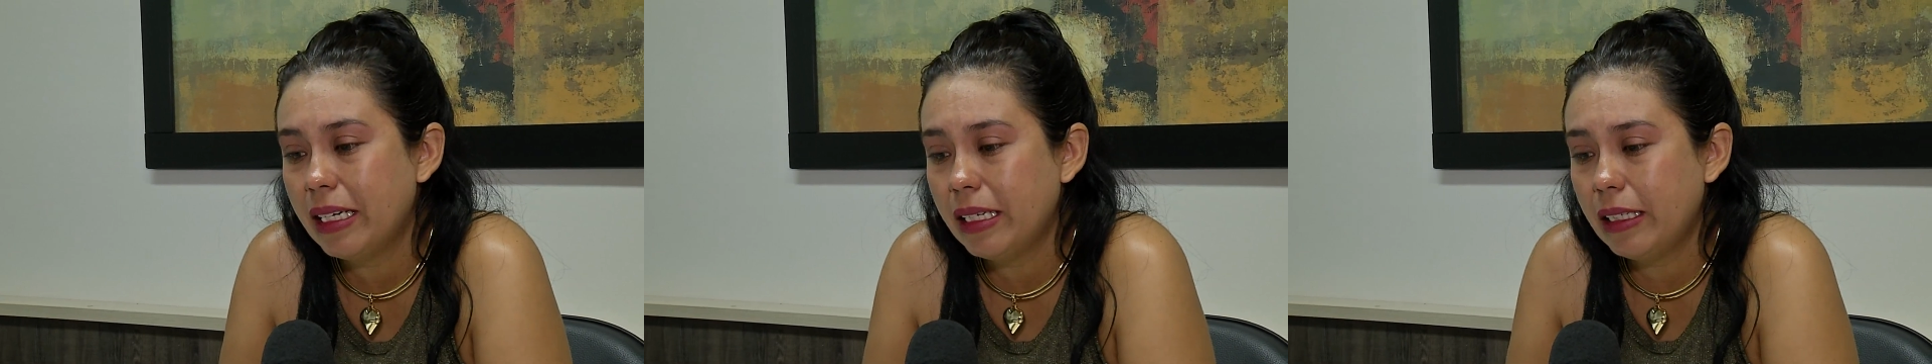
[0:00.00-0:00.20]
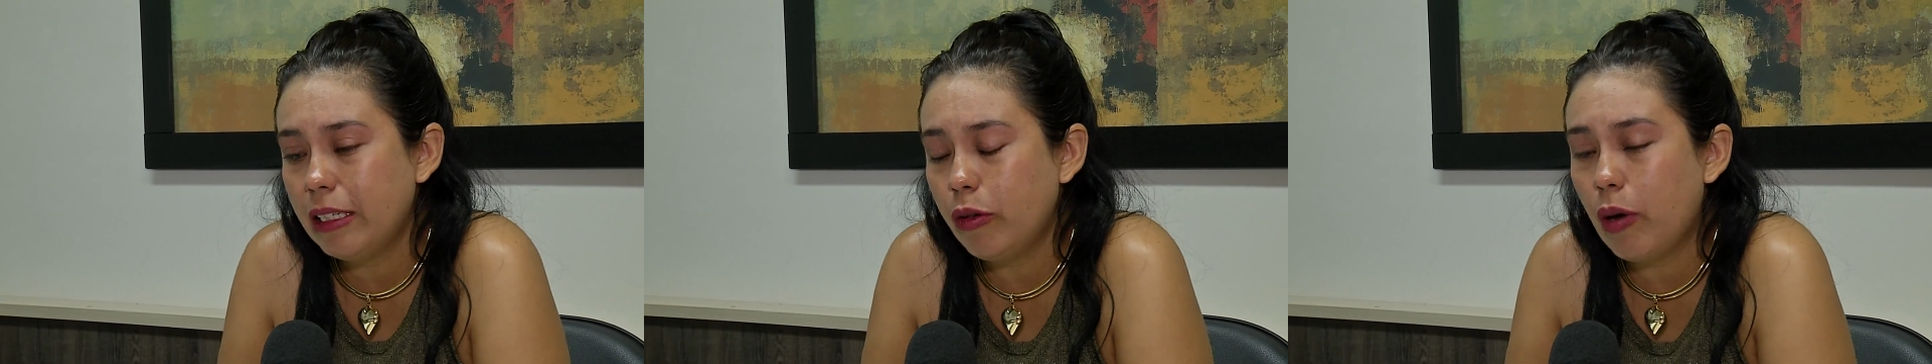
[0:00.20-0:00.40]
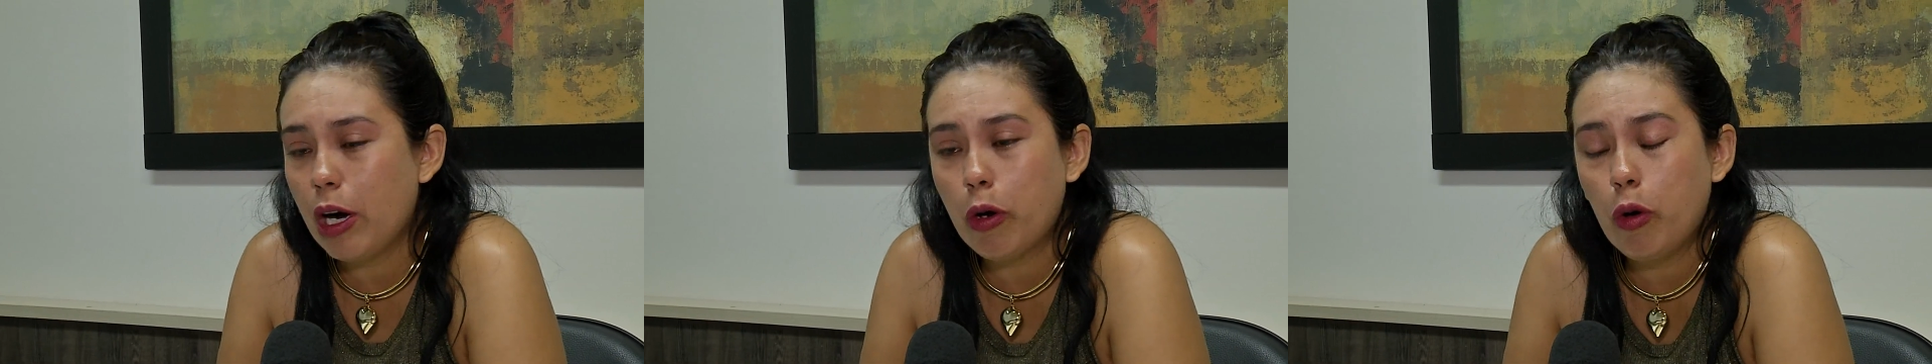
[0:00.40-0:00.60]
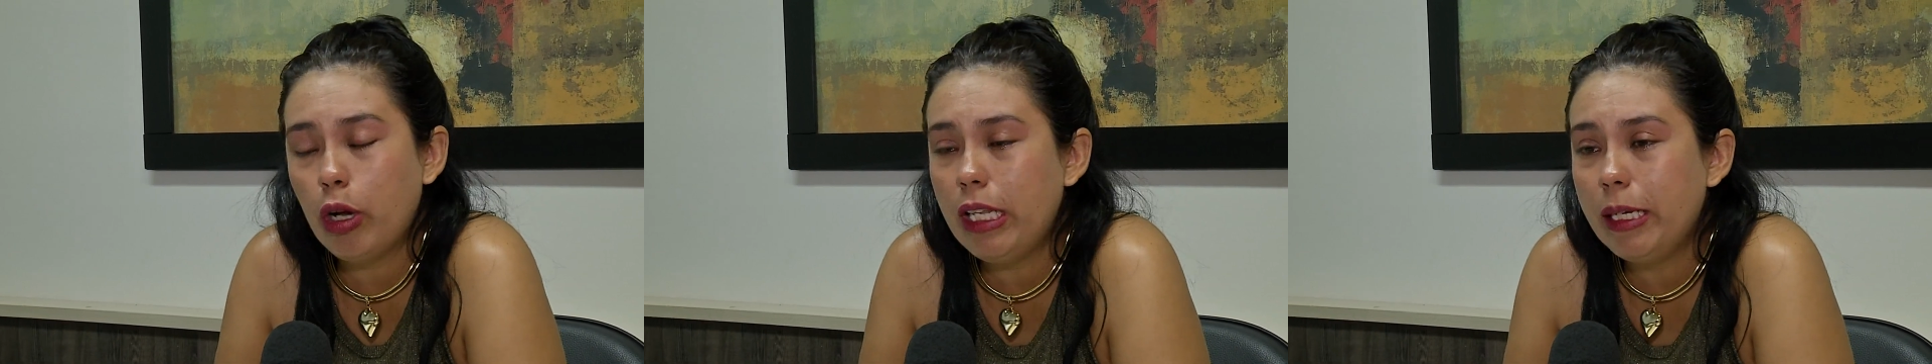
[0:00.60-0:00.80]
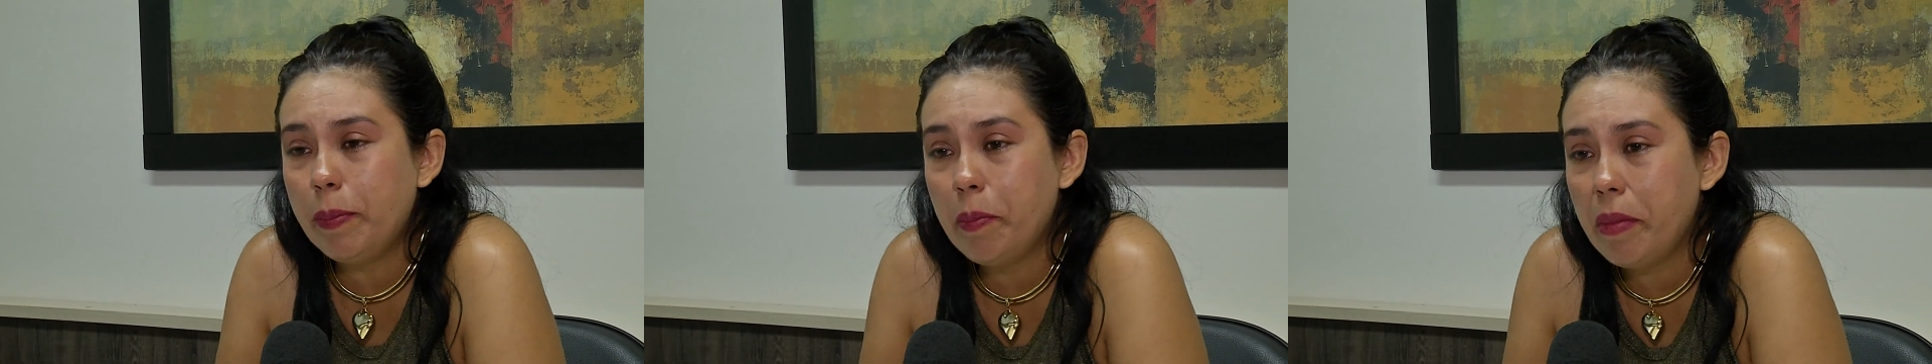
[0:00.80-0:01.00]
e o
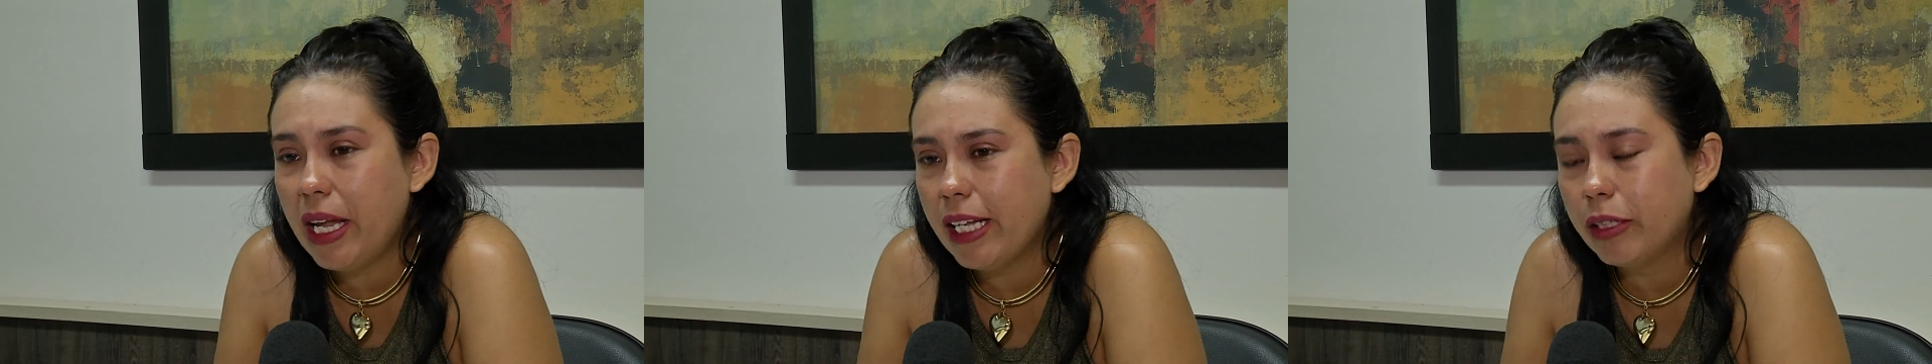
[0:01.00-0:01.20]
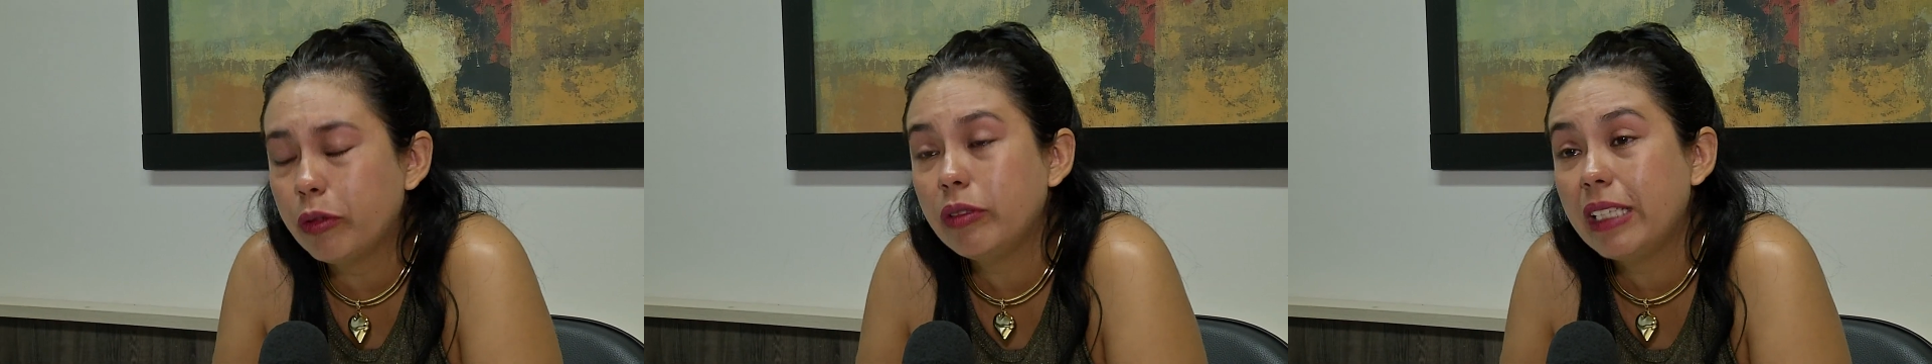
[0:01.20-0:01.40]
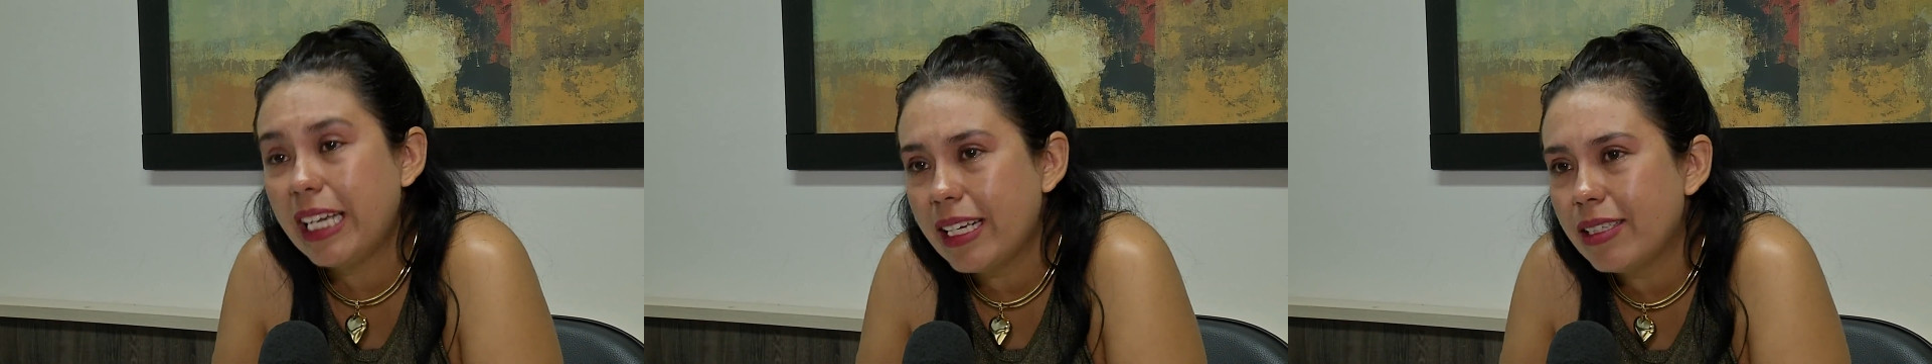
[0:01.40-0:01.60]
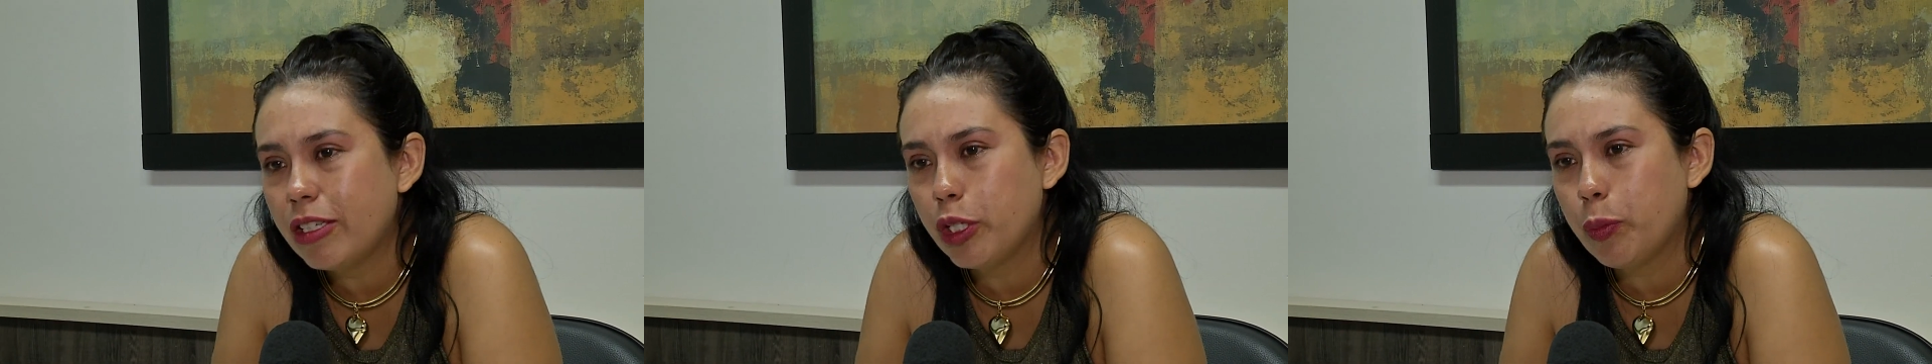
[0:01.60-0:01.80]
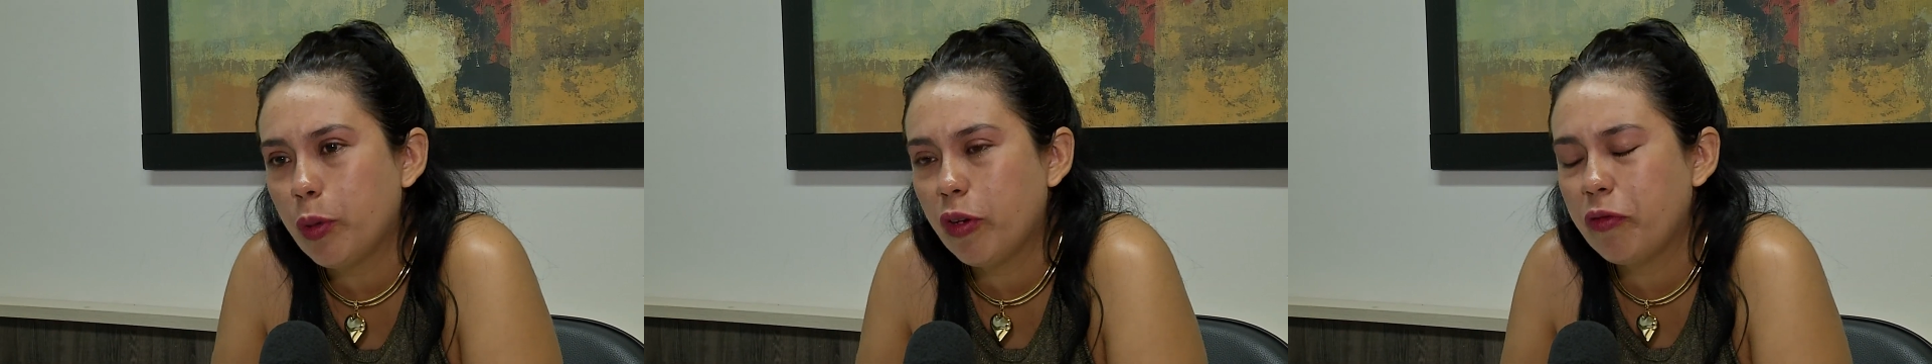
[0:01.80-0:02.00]
acolhimento
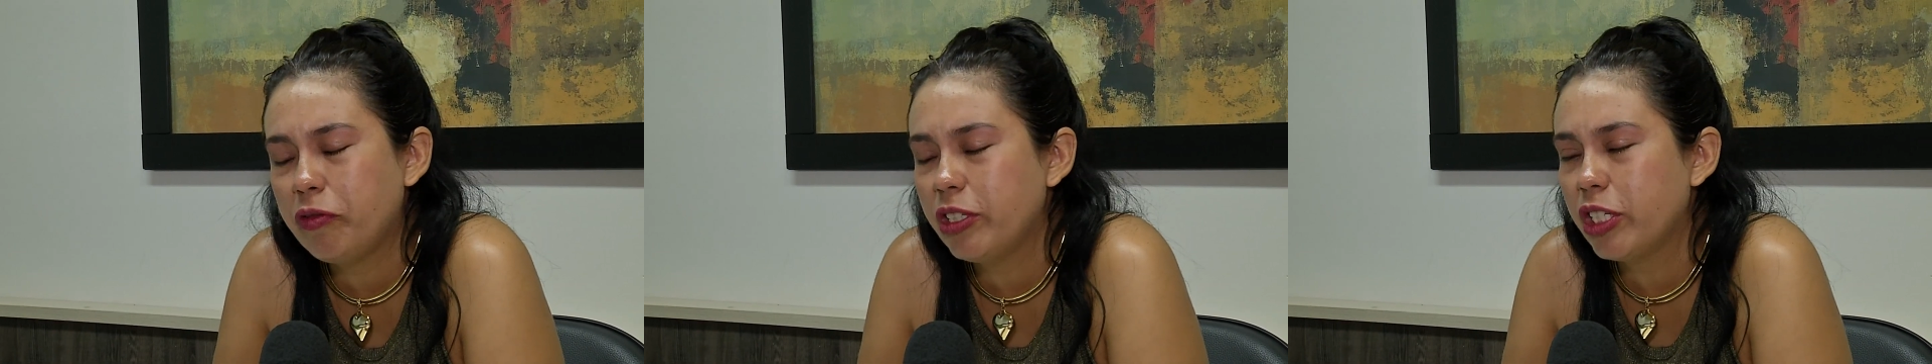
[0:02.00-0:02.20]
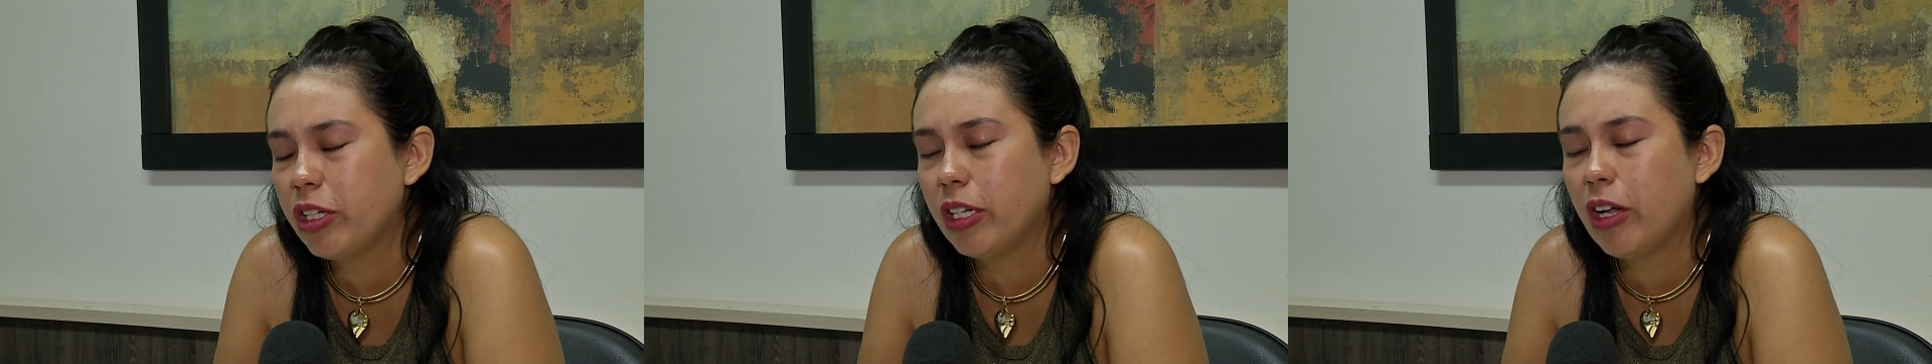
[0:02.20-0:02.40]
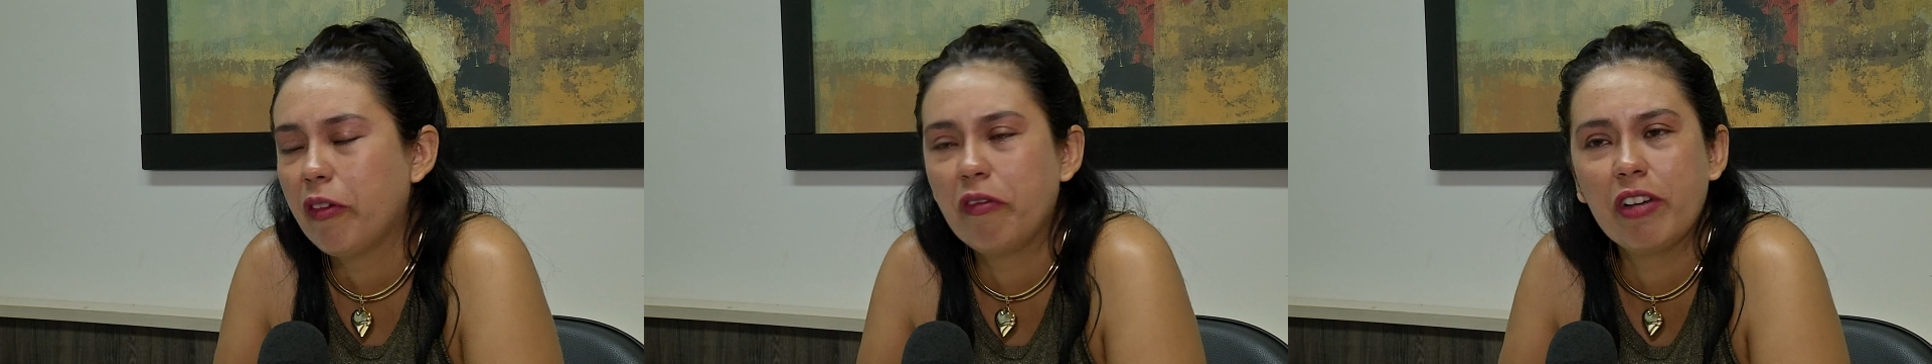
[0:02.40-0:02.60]
desses profissionais